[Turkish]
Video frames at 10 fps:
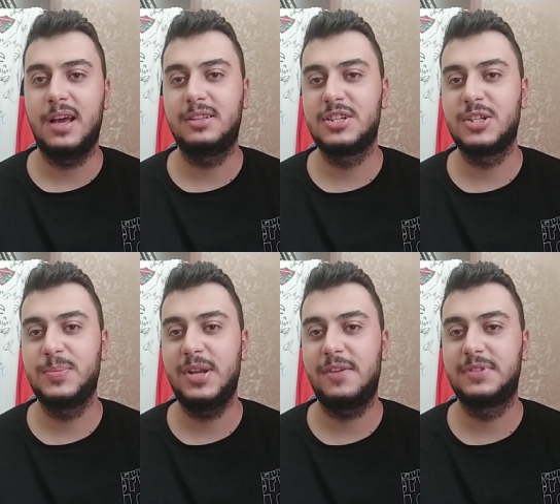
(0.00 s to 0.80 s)

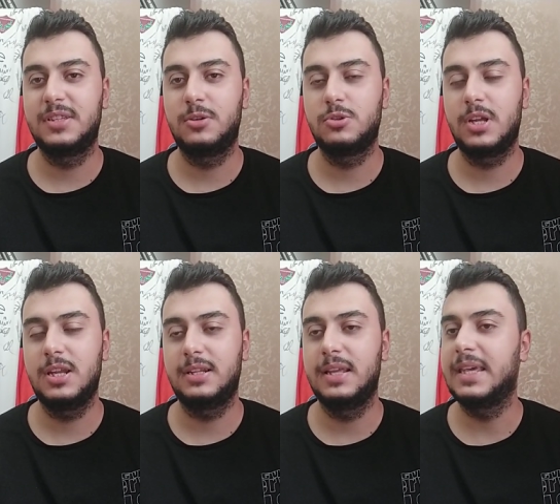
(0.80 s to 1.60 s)
yaklaşık bir haftadır
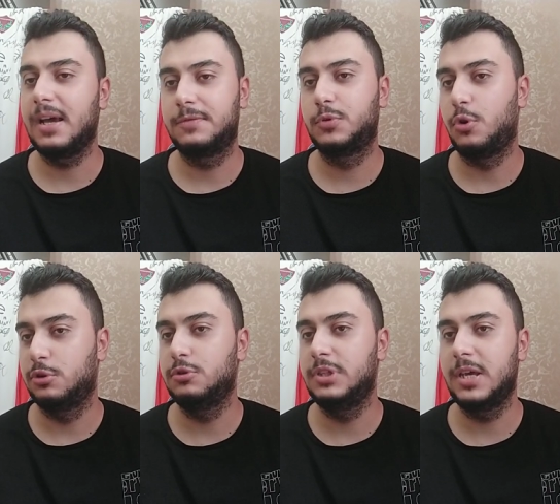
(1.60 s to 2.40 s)
özellikle iki hafta
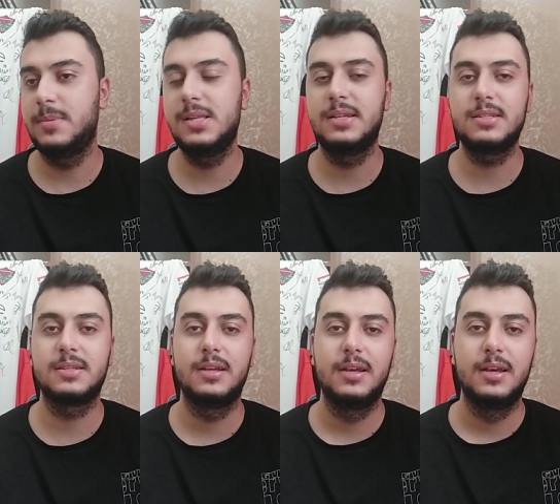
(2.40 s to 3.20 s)
oldu diyebiliriz.